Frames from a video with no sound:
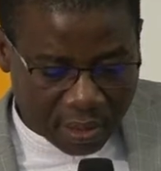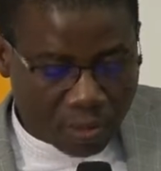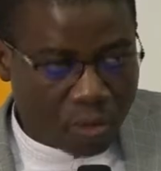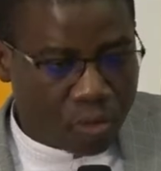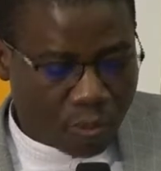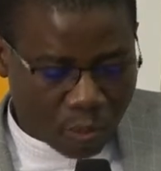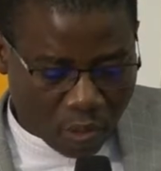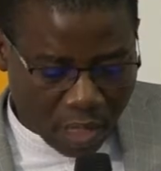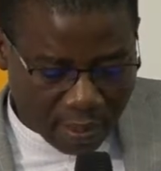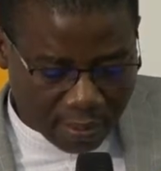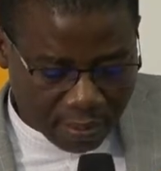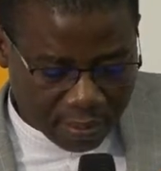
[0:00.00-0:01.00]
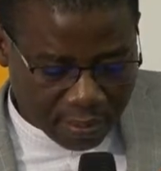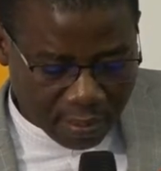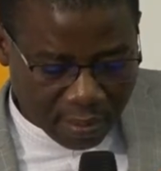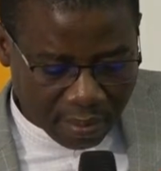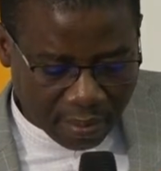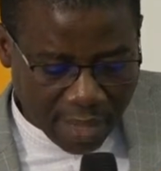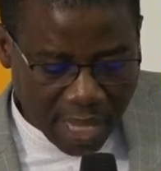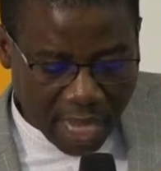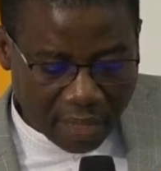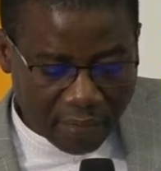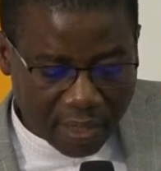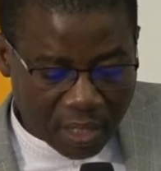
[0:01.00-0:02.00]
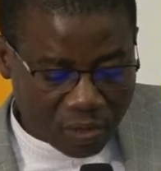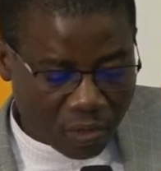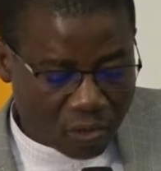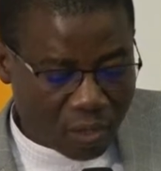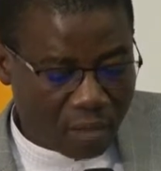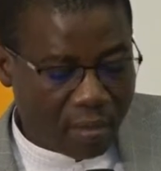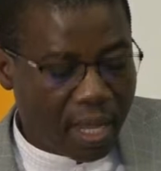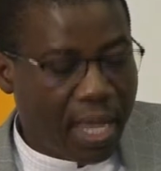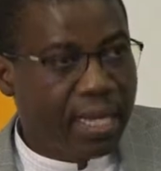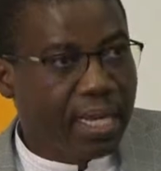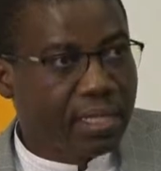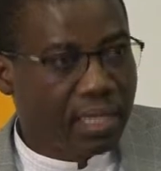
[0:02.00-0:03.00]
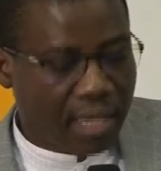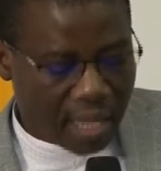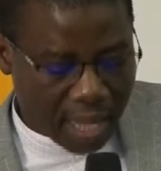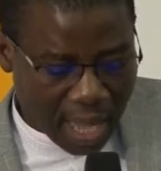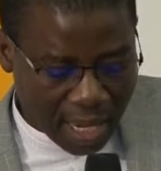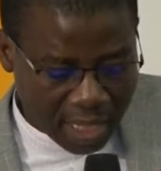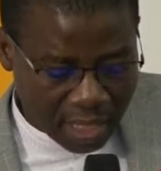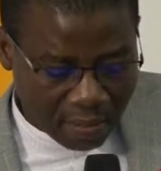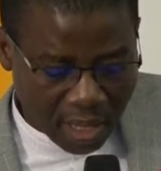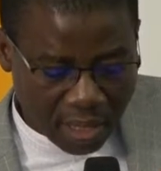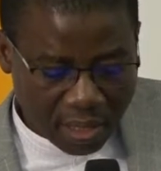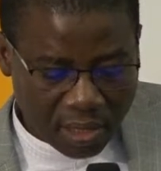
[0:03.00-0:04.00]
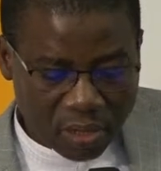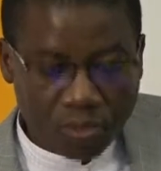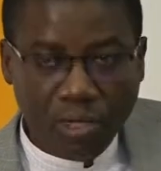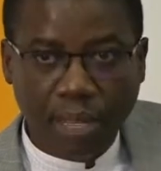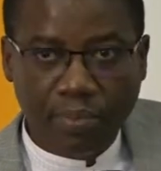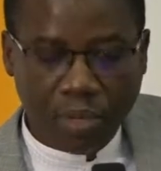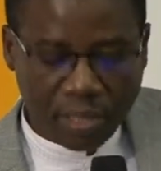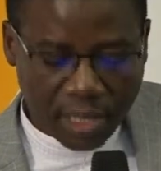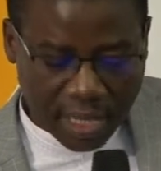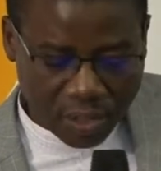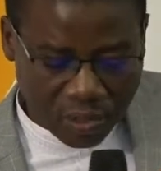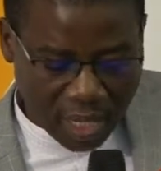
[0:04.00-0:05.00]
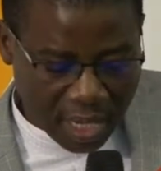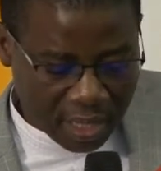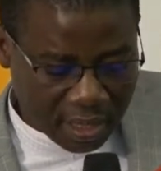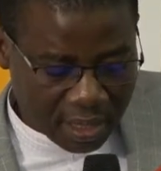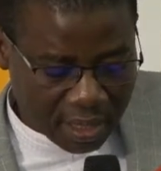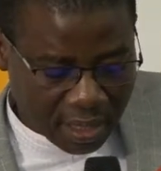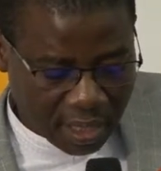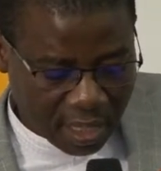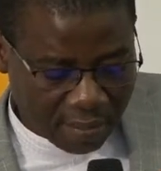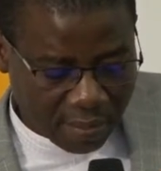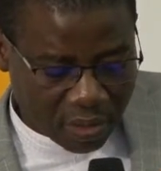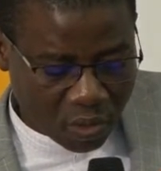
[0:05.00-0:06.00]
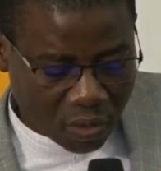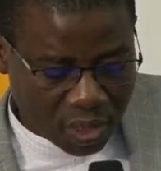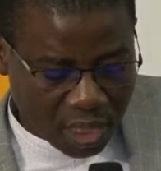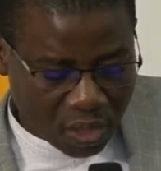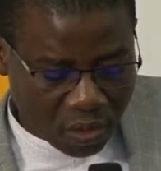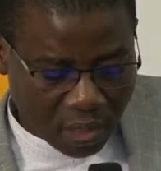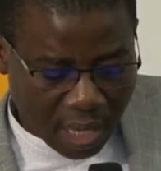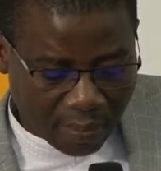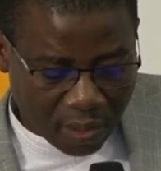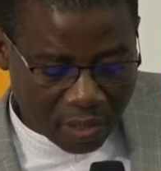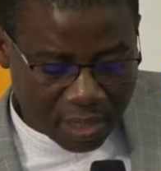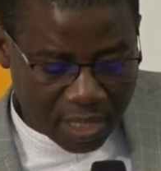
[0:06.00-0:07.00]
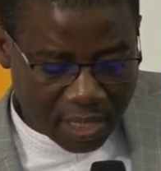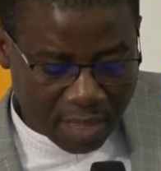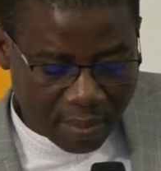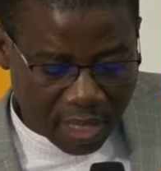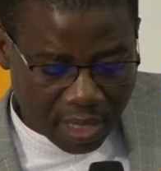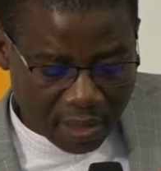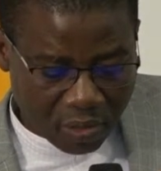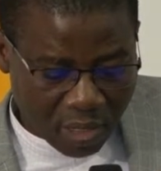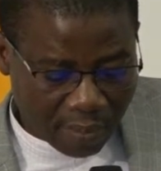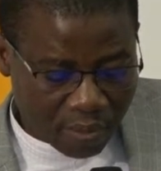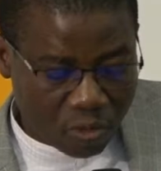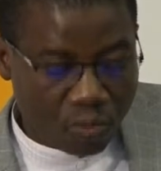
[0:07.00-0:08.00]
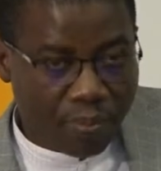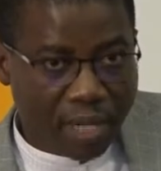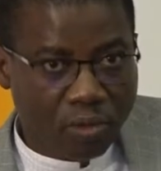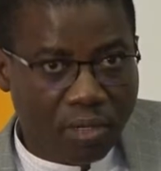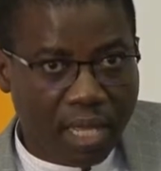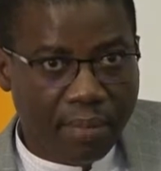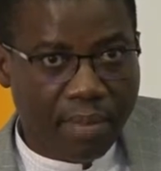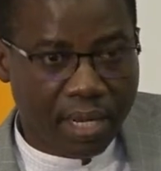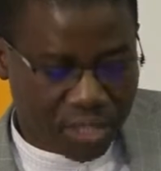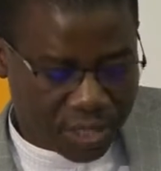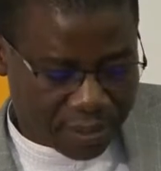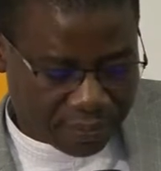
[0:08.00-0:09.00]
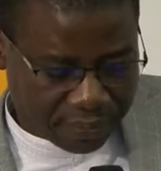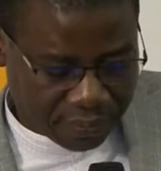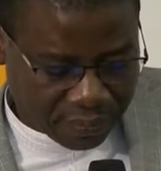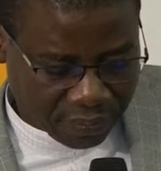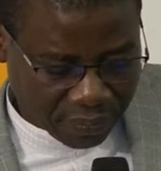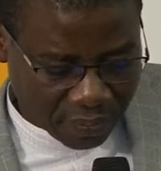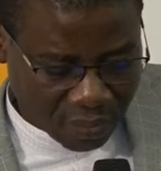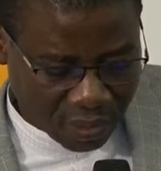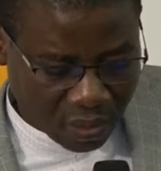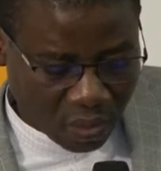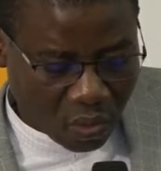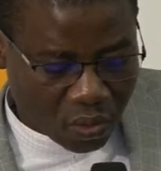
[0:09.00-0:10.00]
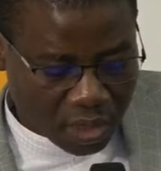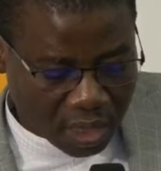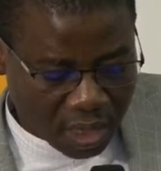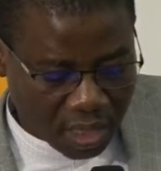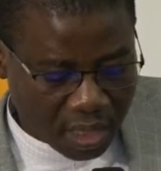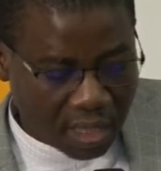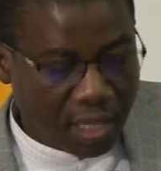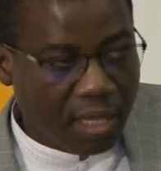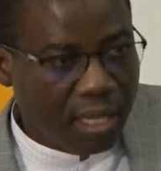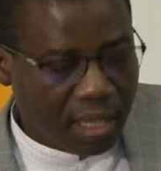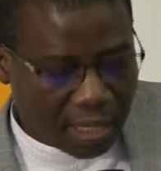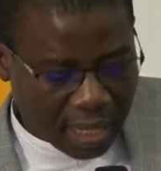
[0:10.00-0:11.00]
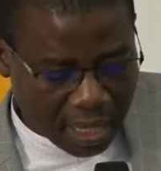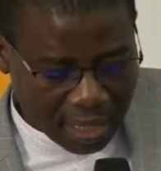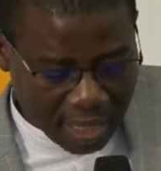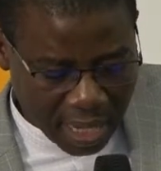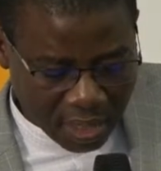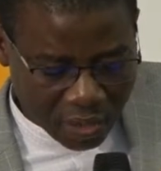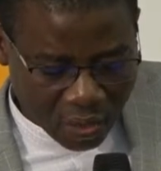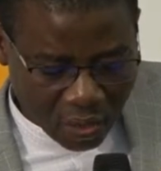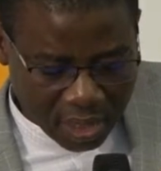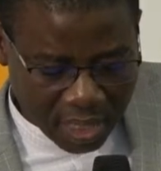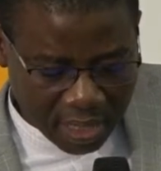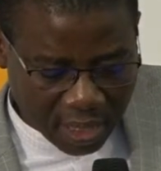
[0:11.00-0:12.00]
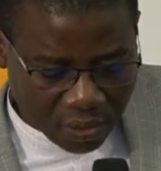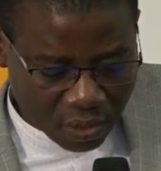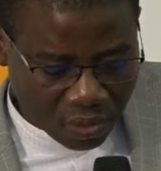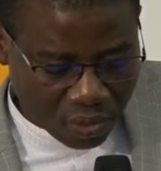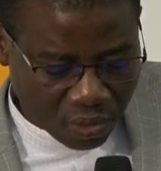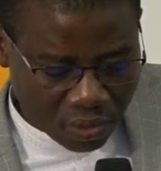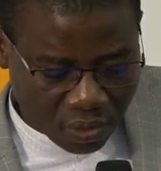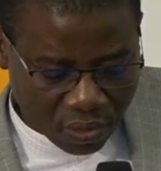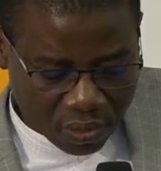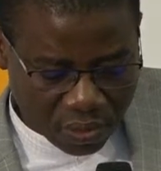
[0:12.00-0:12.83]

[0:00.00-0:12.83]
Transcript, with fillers: de ce programme met en évidence non seulement un excellent alignement sur les priorités nationales, mais aussi sur l'approche systémique de l'appui du partenaire belge. Aussi, l'ancrage au sein des structures